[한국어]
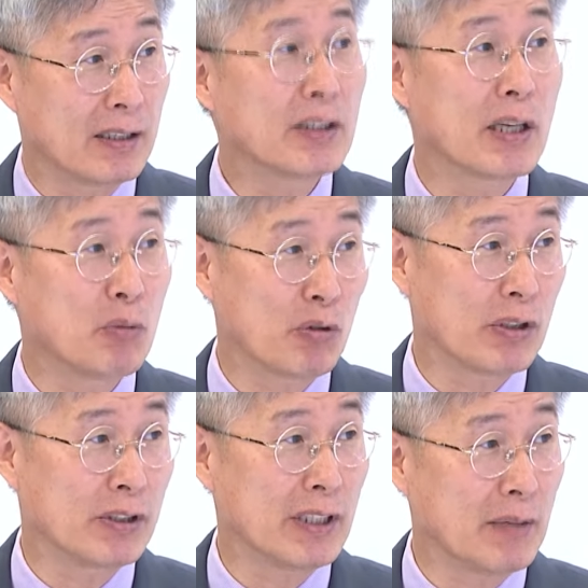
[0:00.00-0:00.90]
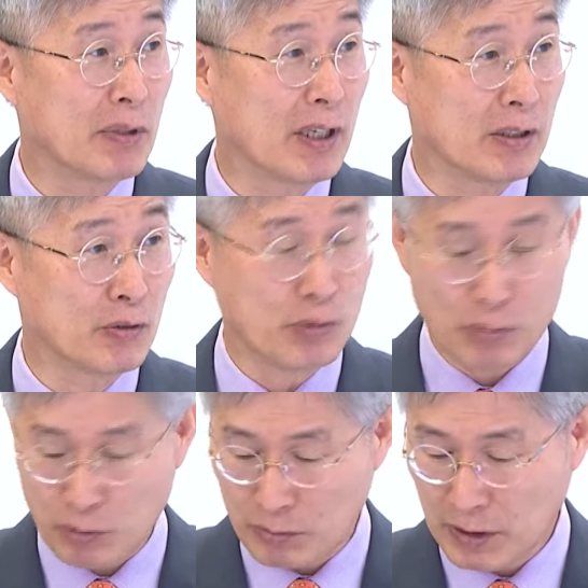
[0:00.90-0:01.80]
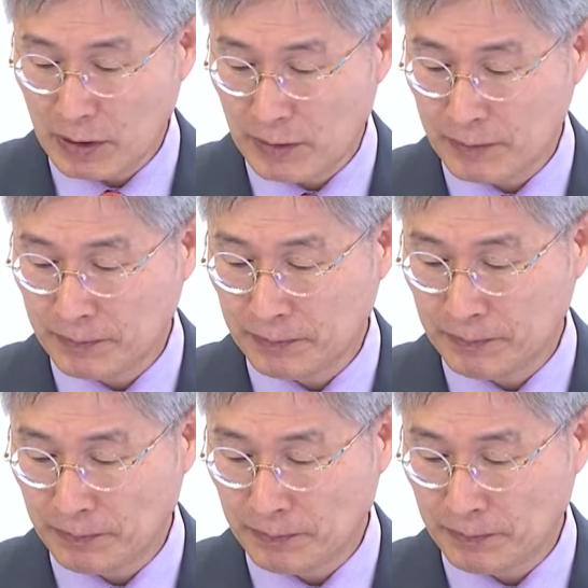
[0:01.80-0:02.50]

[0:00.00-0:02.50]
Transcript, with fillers: 그렇게 보는 것이 합당할 것으로 보입니다. 그 두 번째 같은